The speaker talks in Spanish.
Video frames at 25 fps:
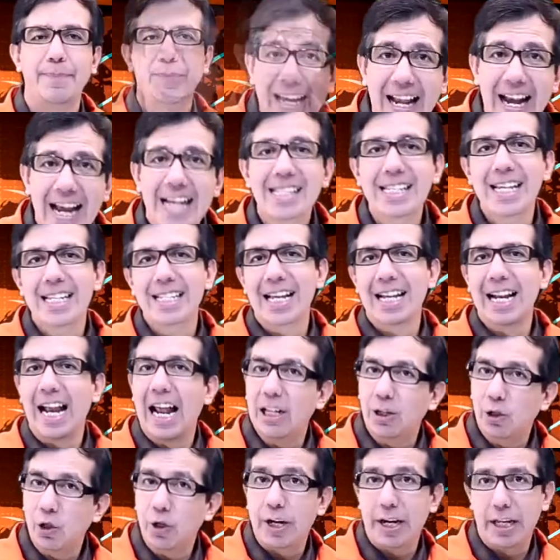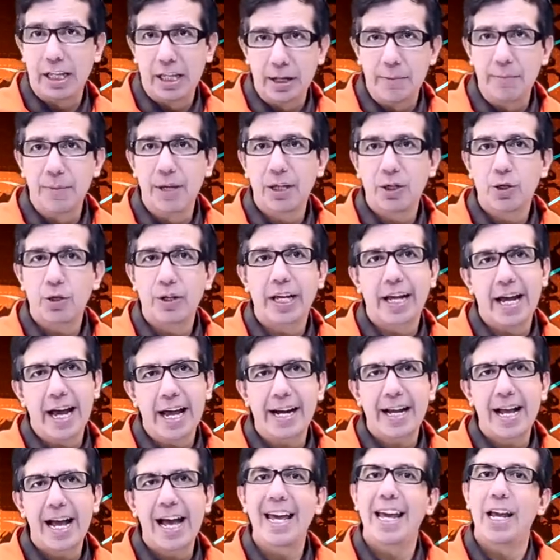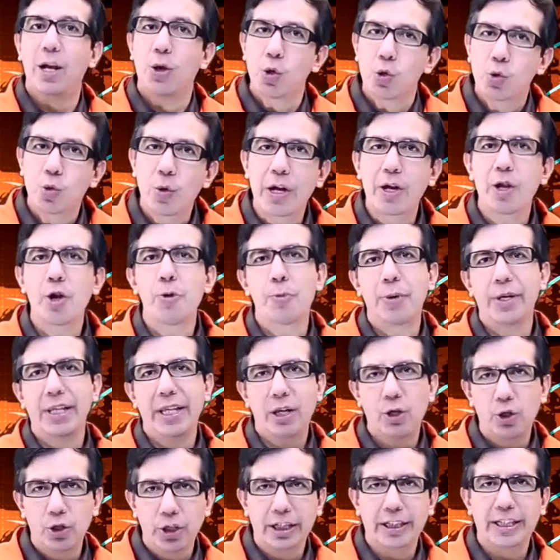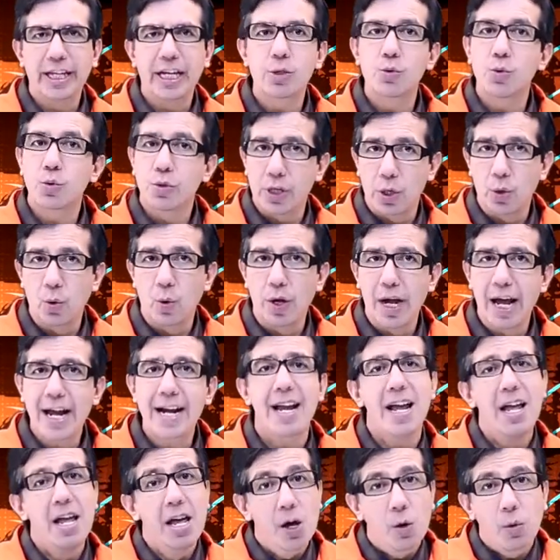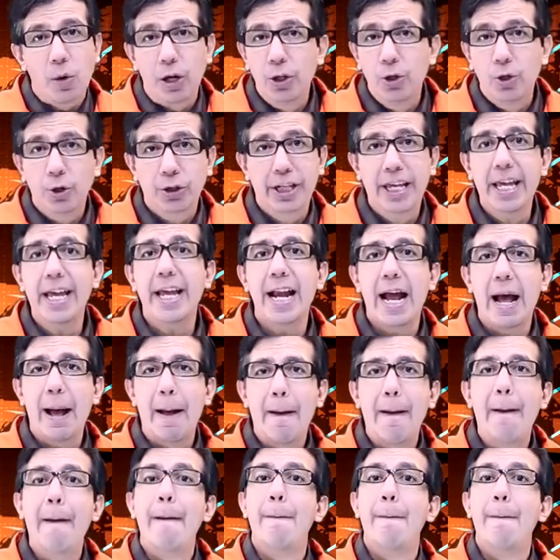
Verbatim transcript: Gracias al alto rendimiento de carga, el usuario puede conectar su celular cuando quiera